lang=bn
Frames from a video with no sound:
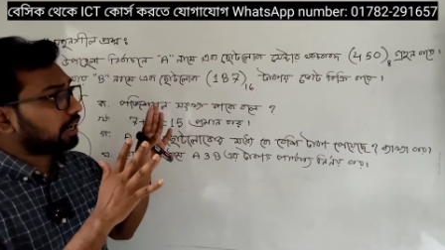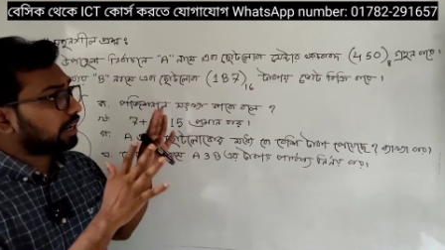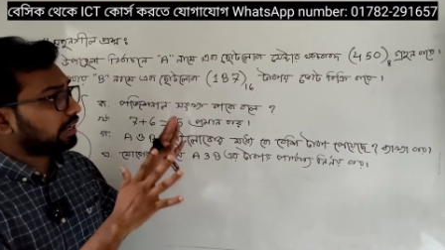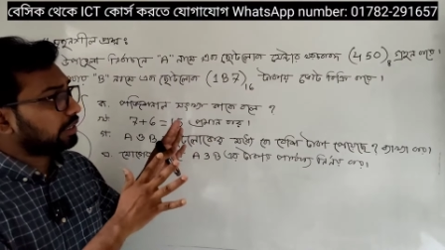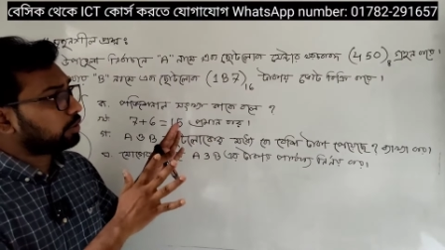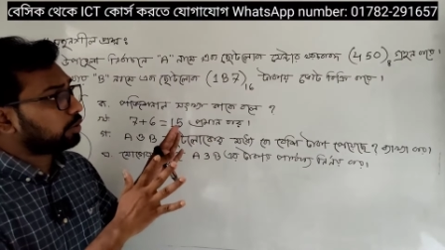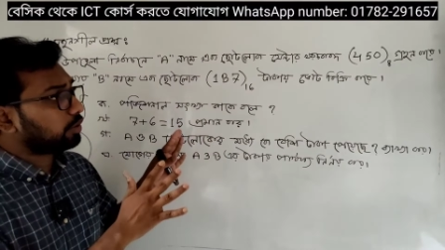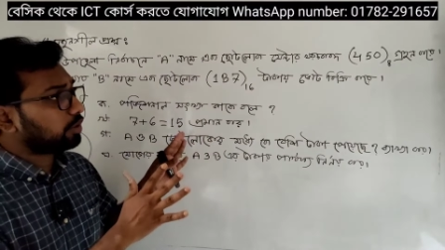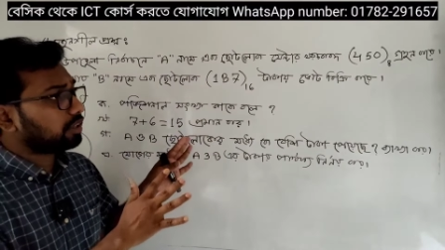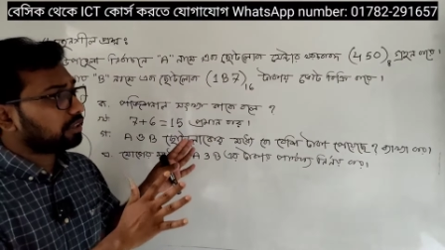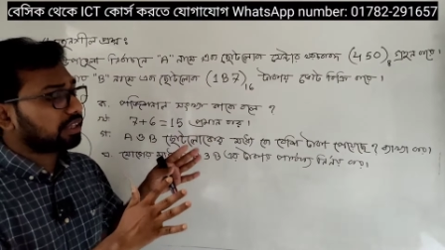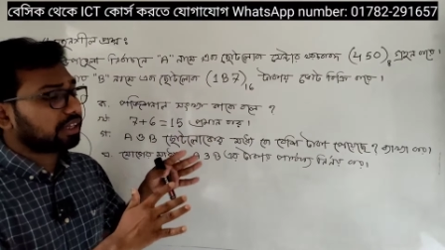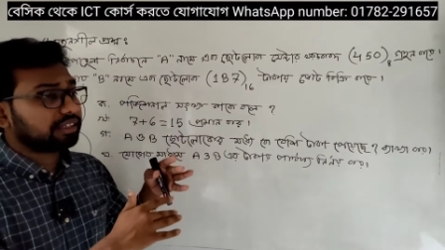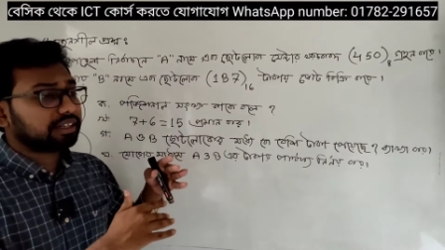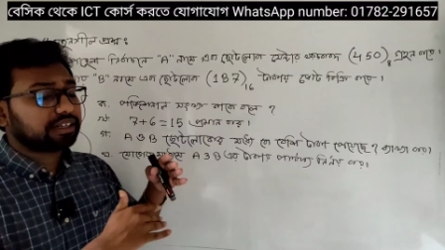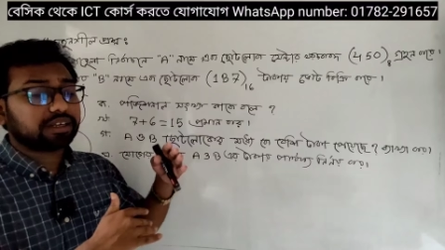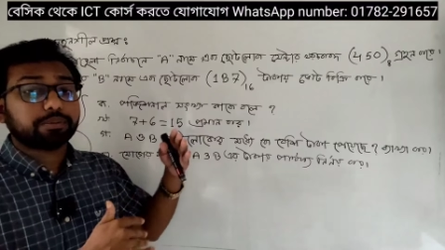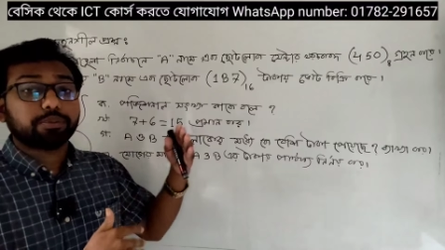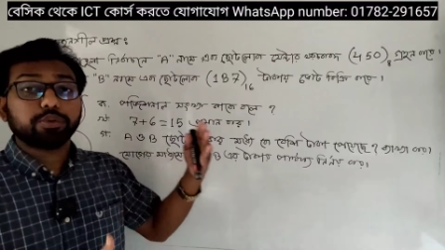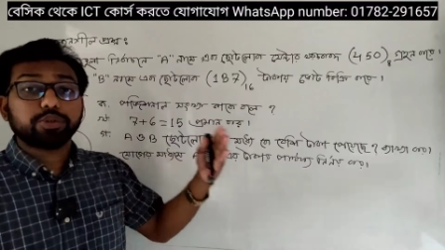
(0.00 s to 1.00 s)
যারা এই ধরনের
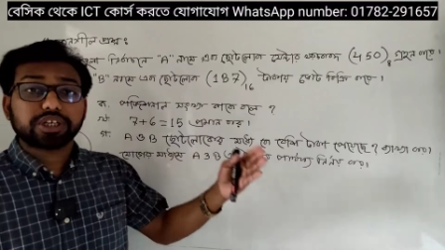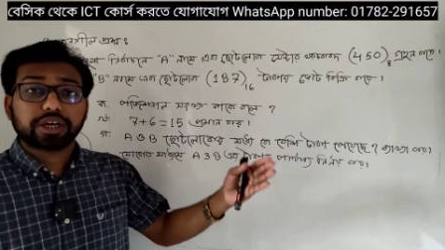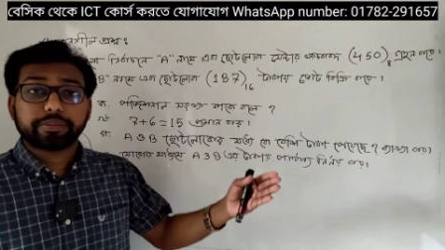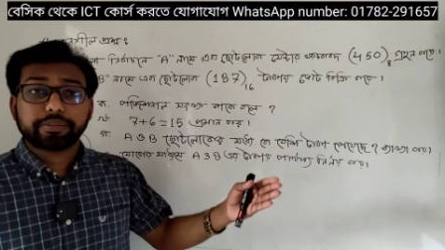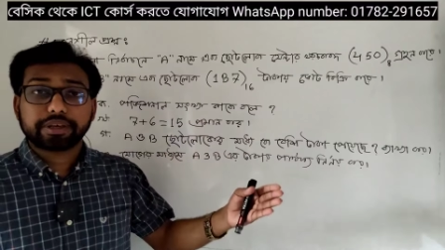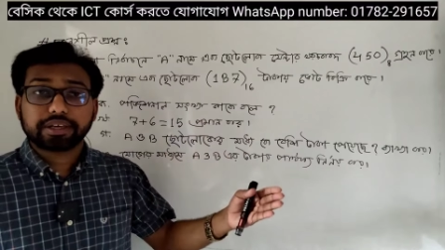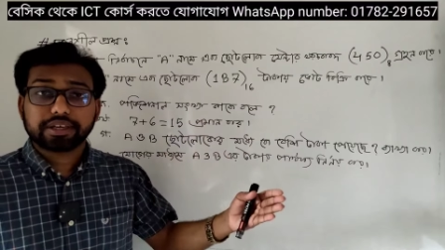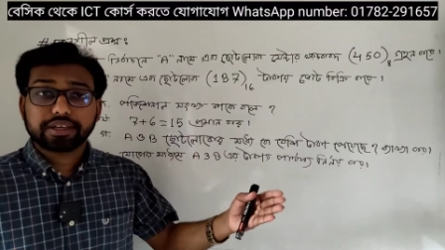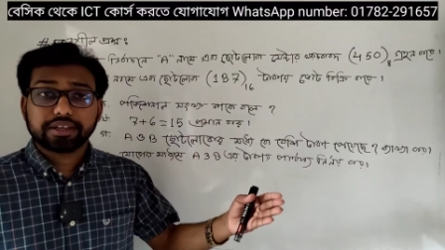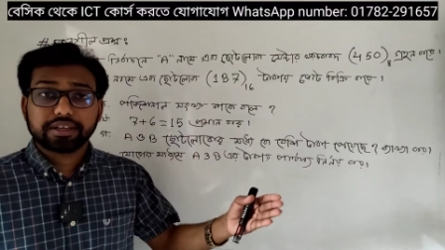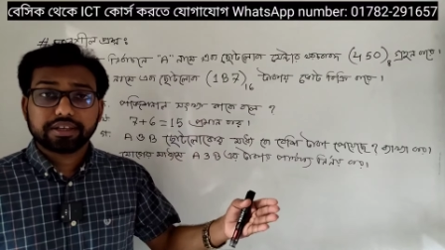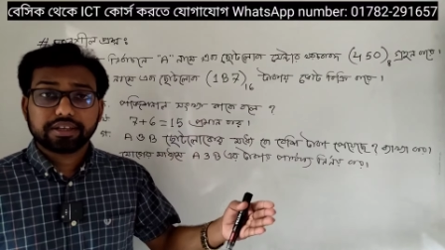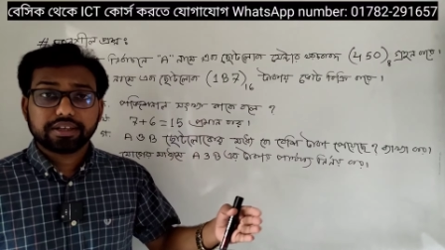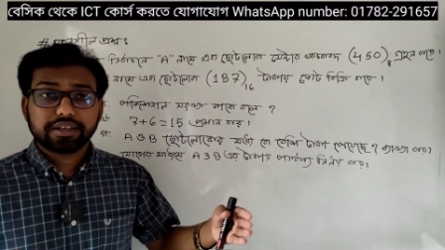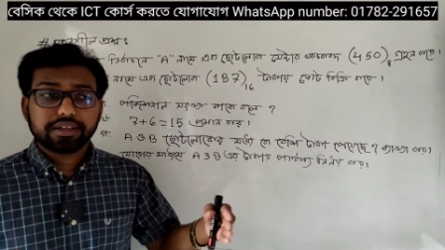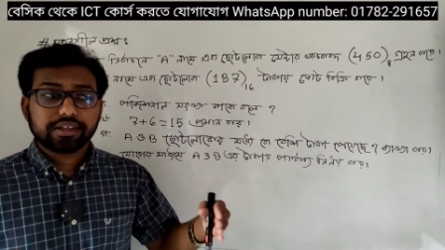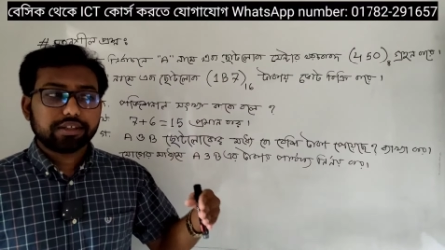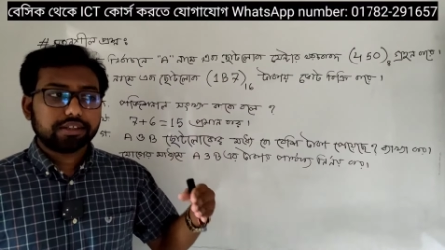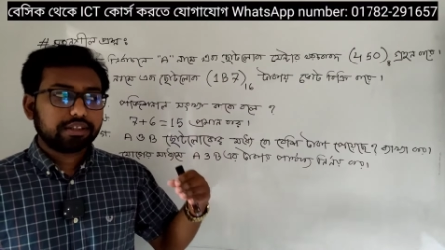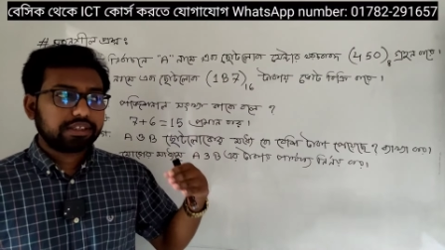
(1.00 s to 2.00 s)
তাদেরকে বোঝাবে
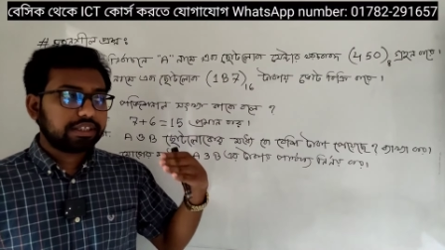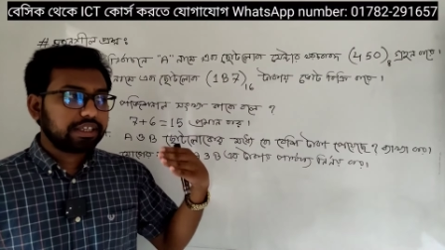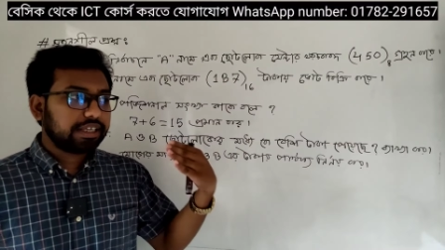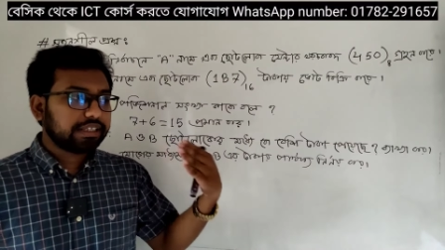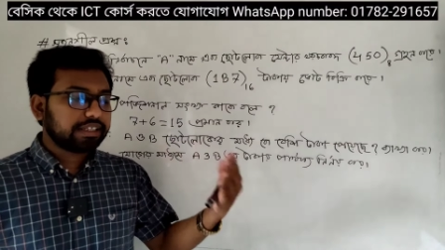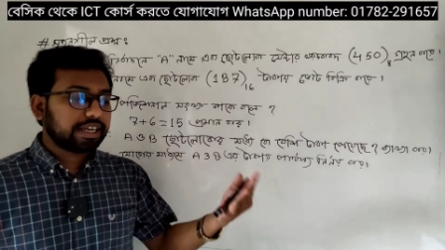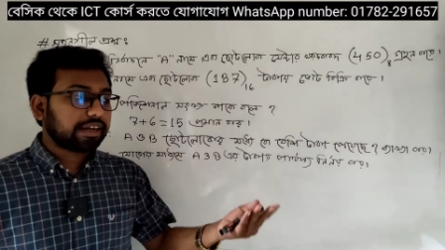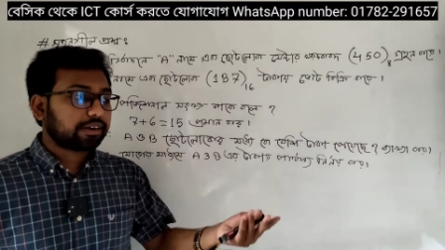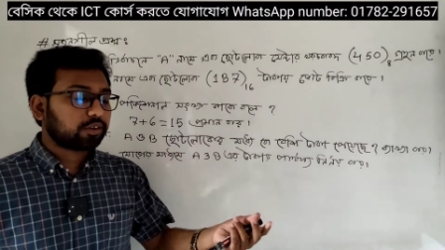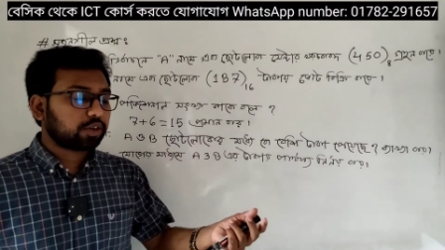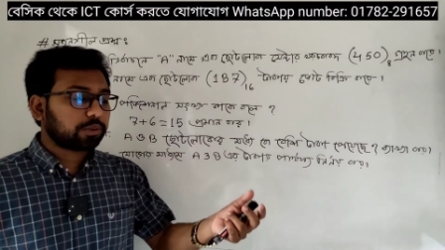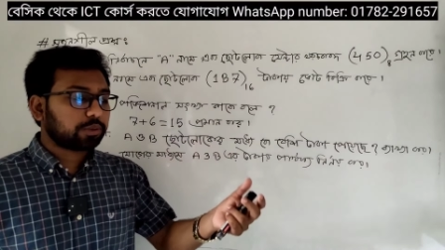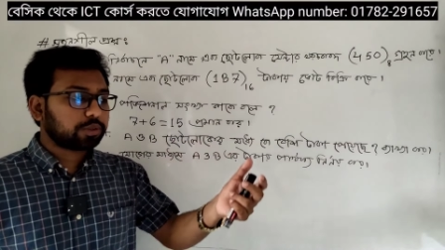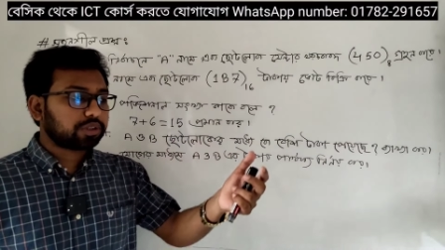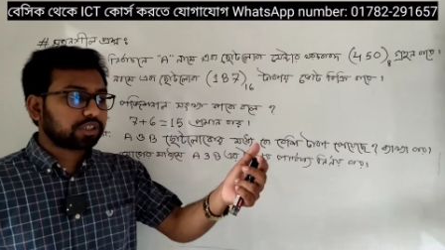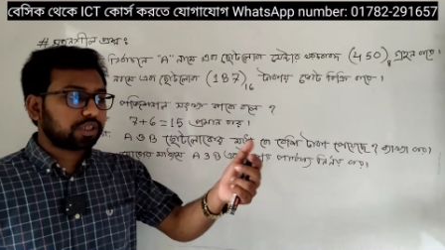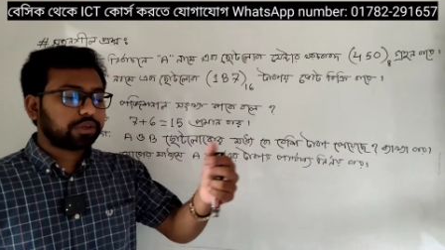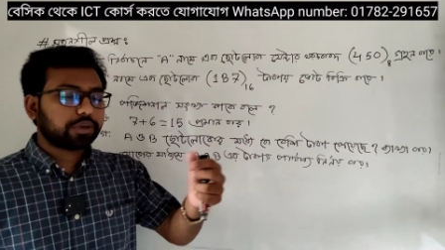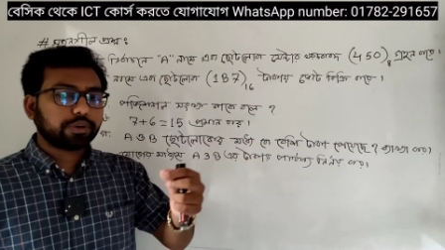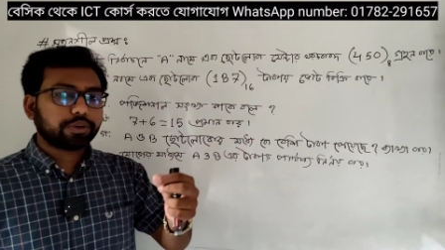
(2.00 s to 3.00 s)
কি যে একটা
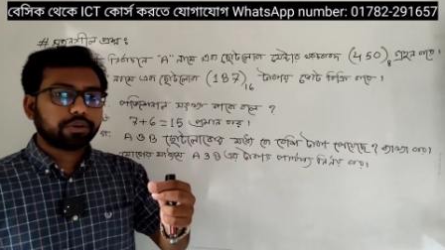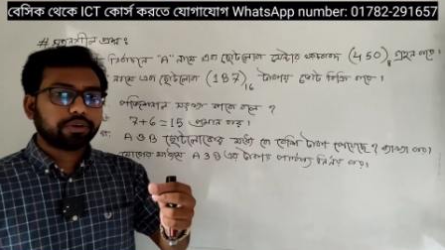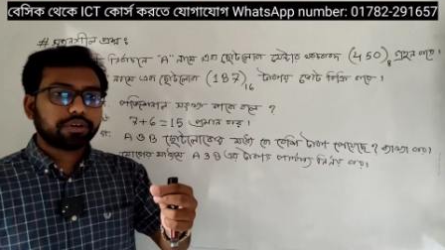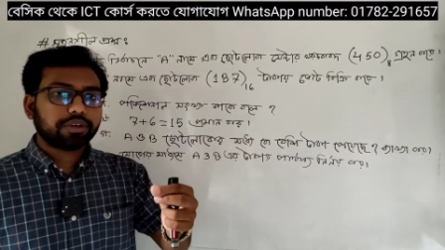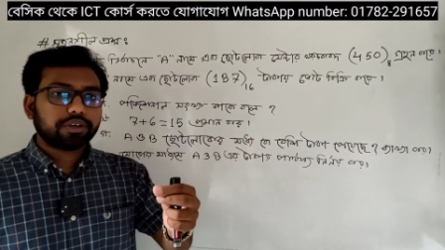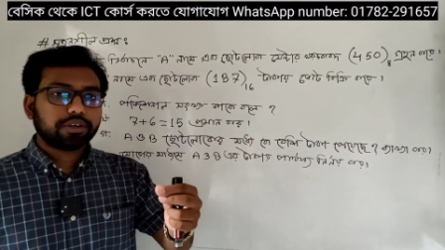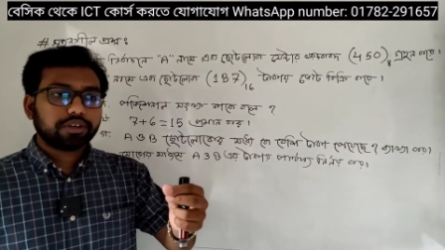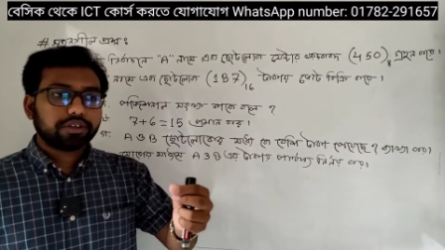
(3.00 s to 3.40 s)
অবস্থা ধরো